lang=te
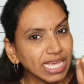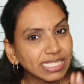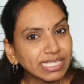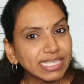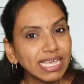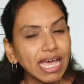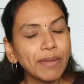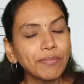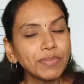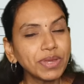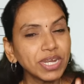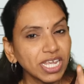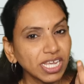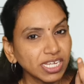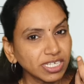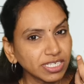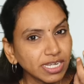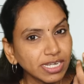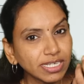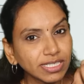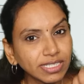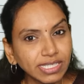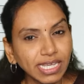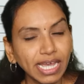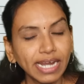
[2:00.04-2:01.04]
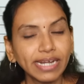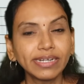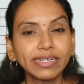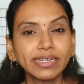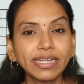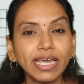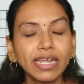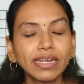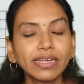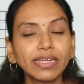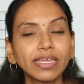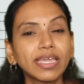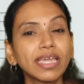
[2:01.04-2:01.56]
ఎగ్జామినేషన్
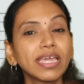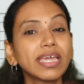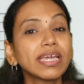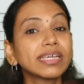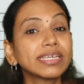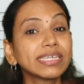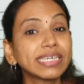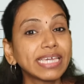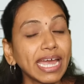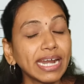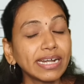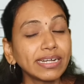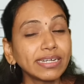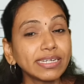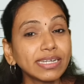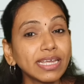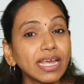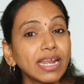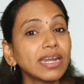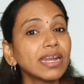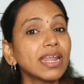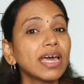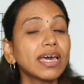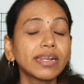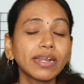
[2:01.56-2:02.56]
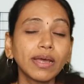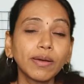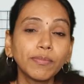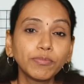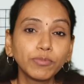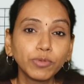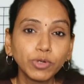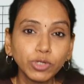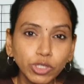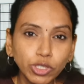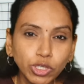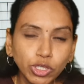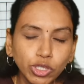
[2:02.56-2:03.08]
సెంటర్కి గంటన్నర
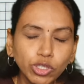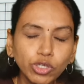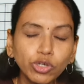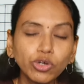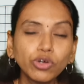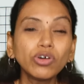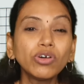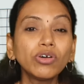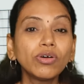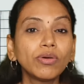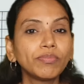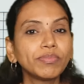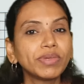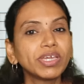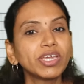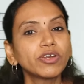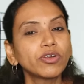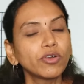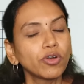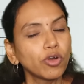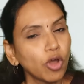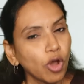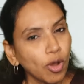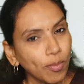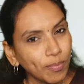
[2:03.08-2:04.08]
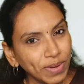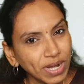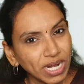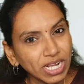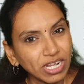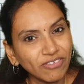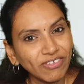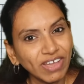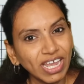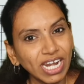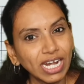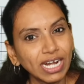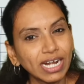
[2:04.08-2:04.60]
ముందు మీరు
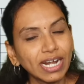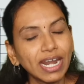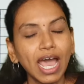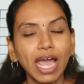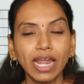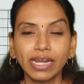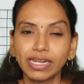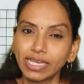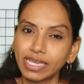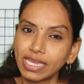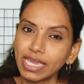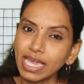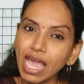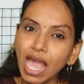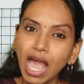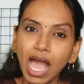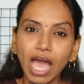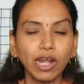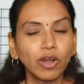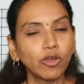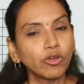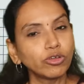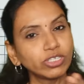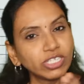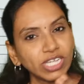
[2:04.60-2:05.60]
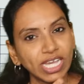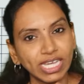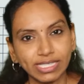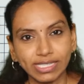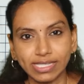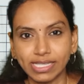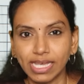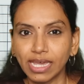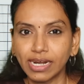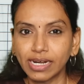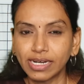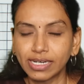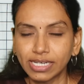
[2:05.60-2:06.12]
లోపలికి వెళ్ళడానికి అలో
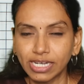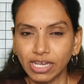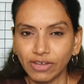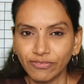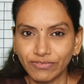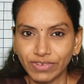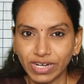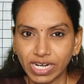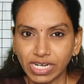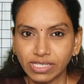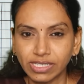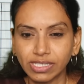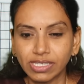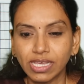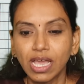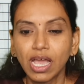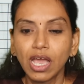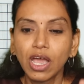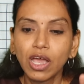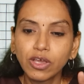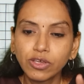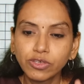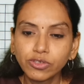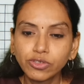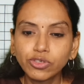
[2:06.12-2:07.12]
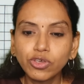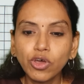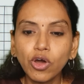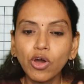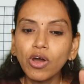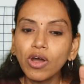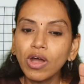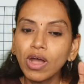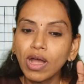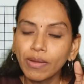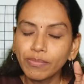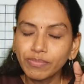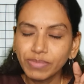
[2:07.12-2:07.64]
చేస్తారంట ఫ్రెండ్స్ సో
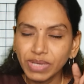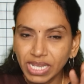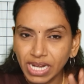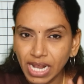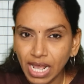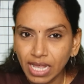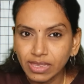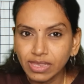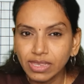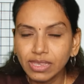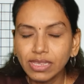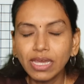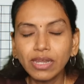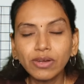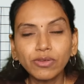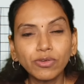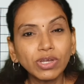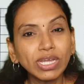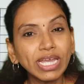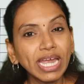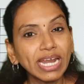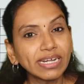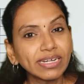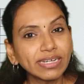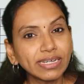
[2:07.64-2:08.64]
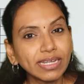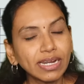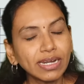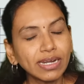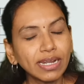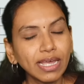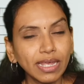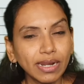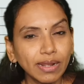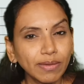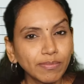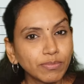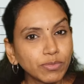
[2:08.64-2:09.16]
మీరందరూ
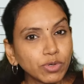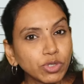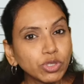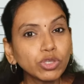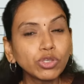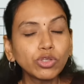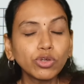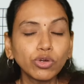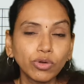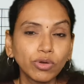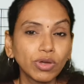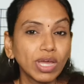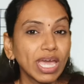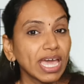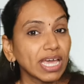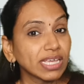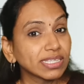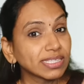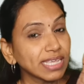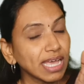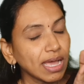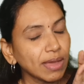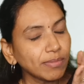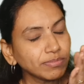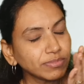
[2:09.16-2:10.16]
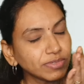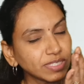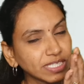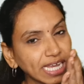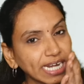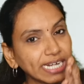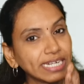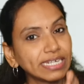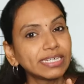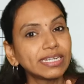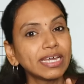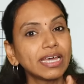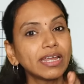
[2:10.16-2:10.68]
గంటన్నర ముందు ఎగ్జామ్
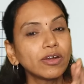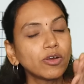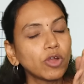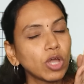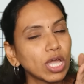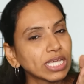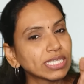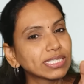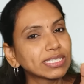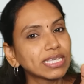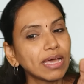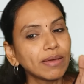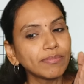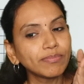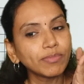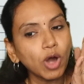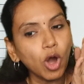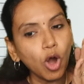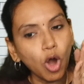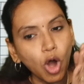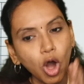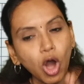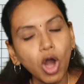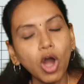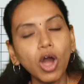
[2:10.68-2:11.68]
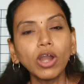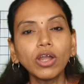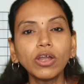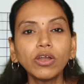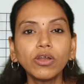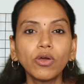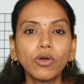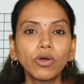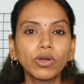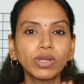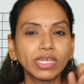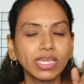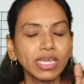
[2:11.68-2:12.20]
సెంటర్లో ఎగ్జామ్
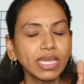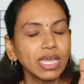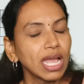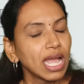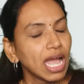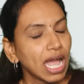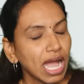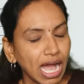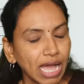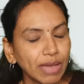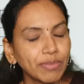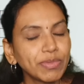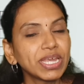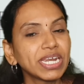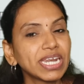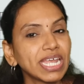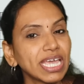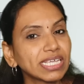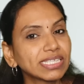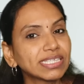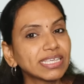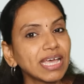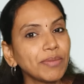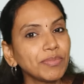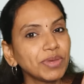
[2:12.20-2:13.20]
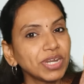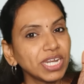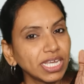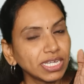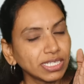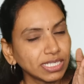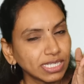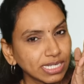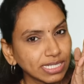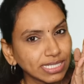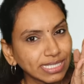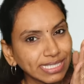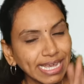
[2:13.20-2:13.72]
హాల్లోకి ఐ మీన్
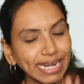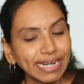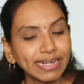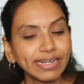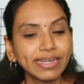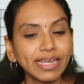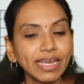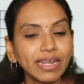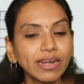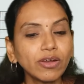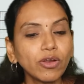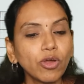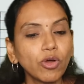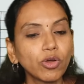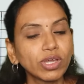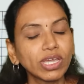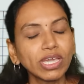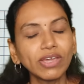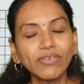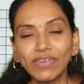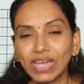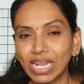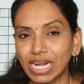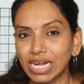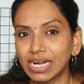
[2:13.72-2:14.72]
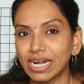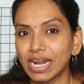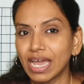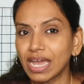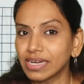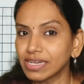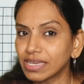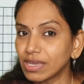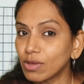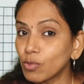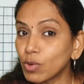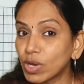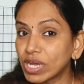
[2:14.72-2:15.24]
ఎగ్జామినేషన్ సెంటర్లోకి
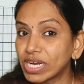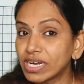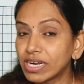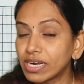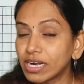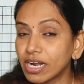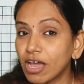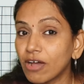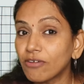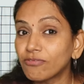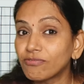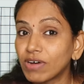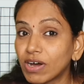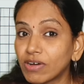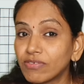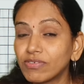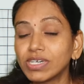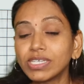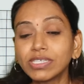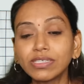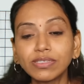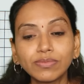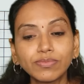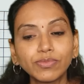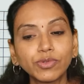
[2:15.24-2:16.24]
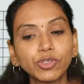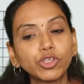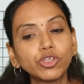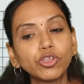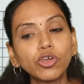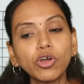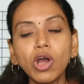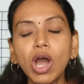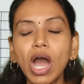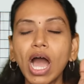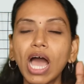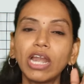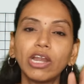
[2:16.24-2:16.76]
వెళ్ళడానికి వన్ అండ్ హాఫ్ అవర్స్
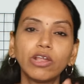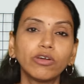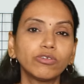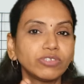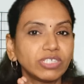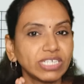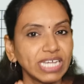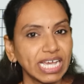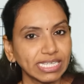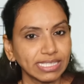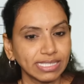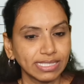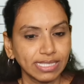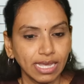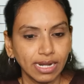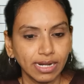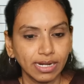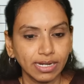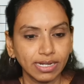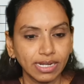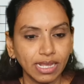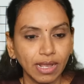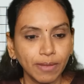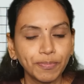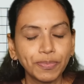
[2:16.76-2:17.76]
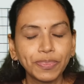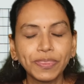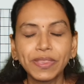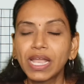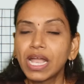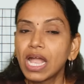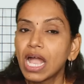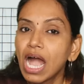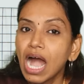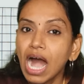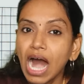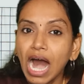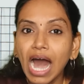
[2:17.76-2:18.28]
ముందు అలో చేస్తారంట
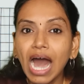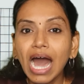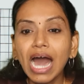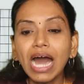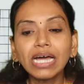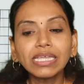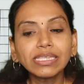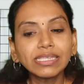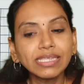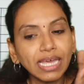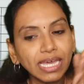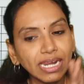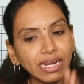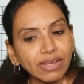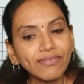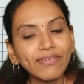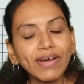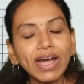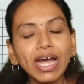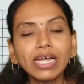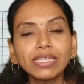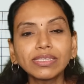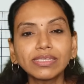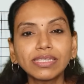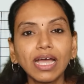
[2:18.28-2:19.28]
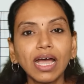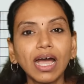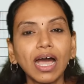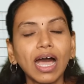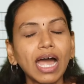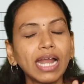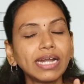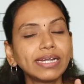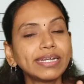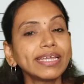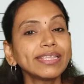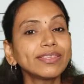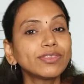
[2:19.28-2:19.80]
ఆ తర్వాత
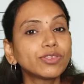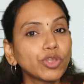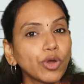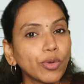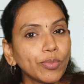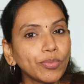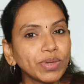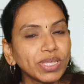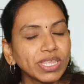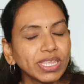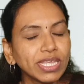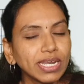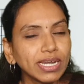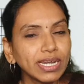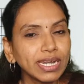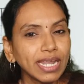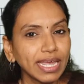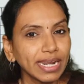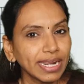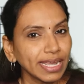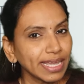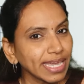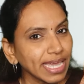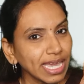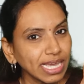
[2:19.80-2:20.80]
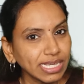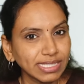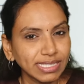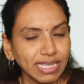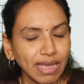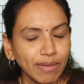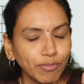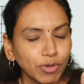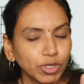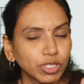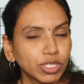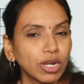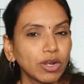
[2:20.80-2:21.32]
అంటే తొమ్మిదిన్నరకి
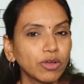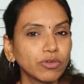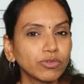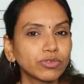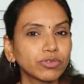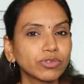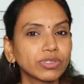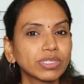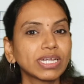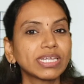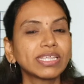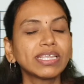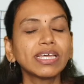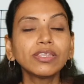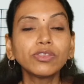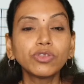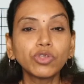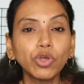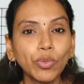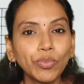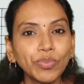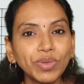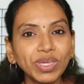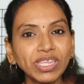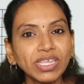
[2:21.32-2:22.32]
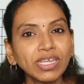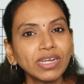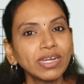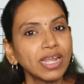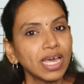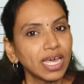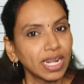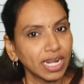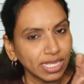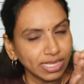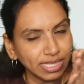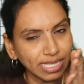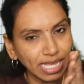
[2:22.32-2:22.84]
ఎగ్జామ్ మొదలవుతుంది కదా
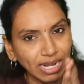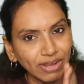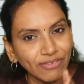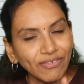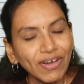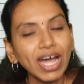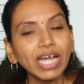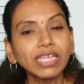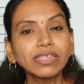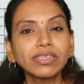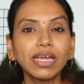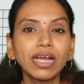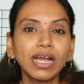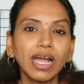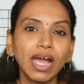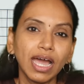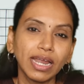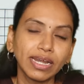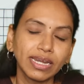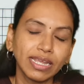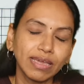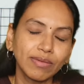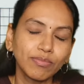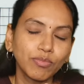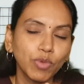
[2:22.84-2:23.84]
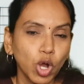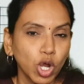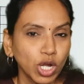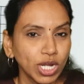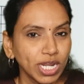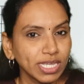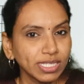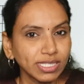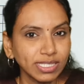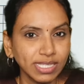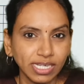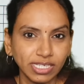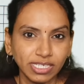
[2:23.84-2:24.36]
తొమ్మిదిన్నర తర్వాత కానీ
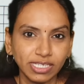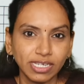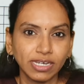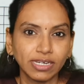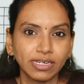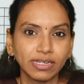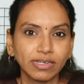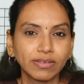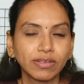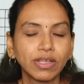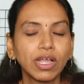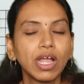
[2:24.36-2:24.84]
మార్నింగ్ సెషన్